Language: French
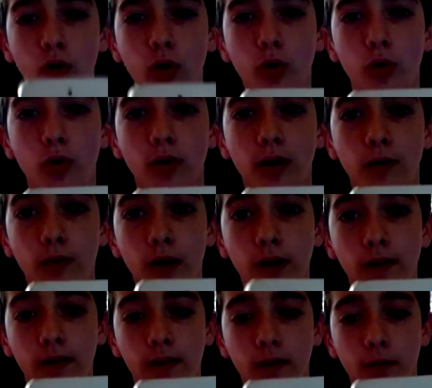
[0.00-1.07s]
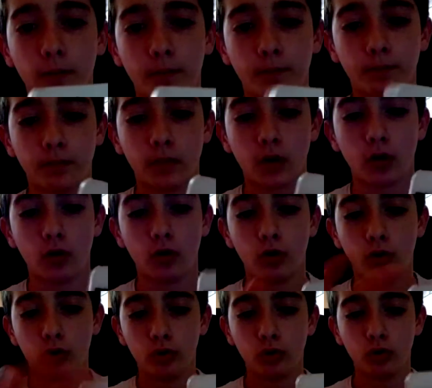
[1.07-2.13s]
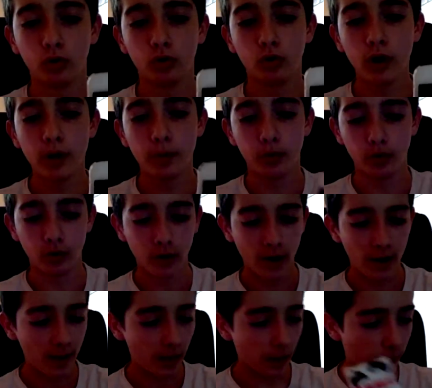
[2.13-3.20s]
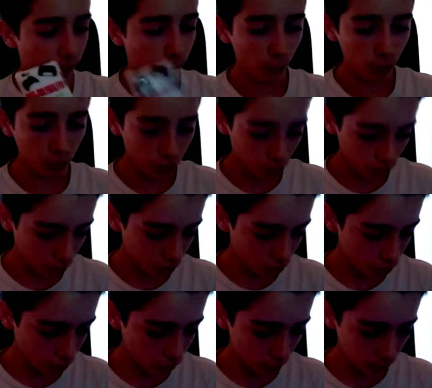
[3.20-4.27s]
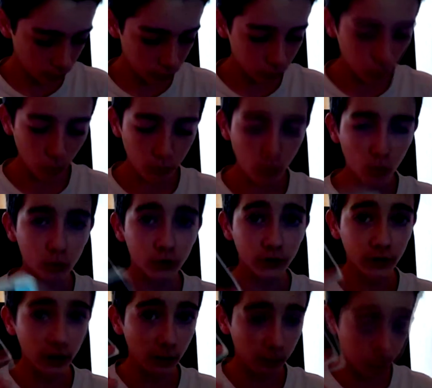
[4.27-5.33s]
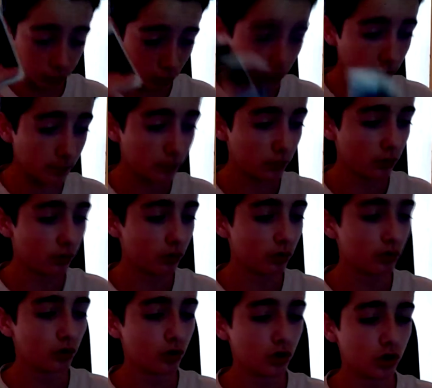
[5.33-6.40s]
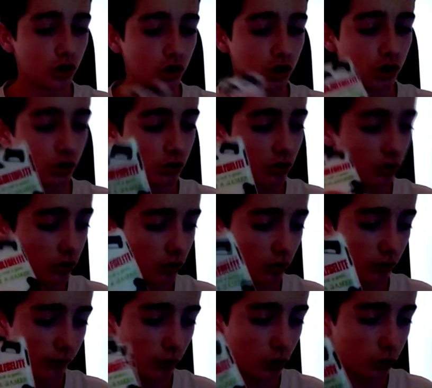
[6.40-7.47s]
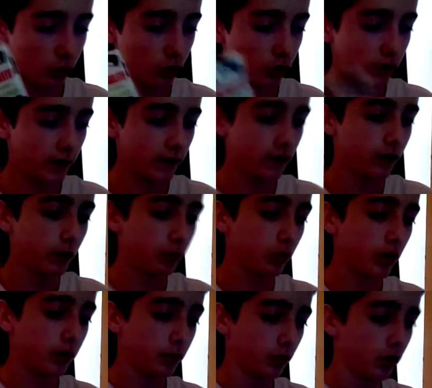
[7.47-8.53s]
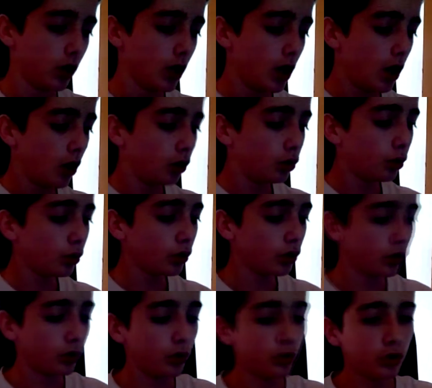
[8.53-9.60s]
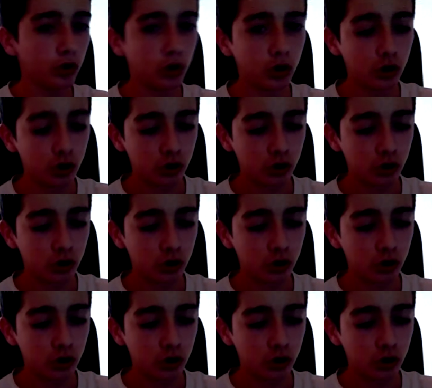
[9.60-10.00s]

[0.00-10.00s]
sur euh, la face de l'iPod. Donc, euh, plutôt beau constat pour l'iPod. Je, franchement, je suis satisfait pour l'iPod. Donc, une